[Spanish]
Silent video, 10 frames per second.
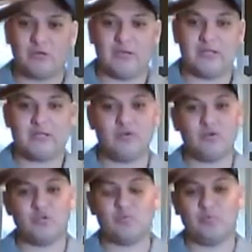
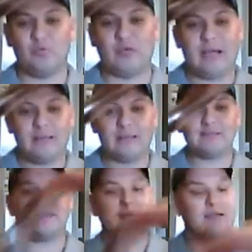48
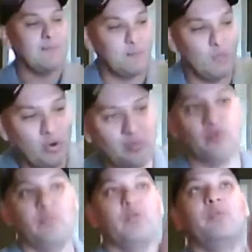pulgadas. Muy, muy, muy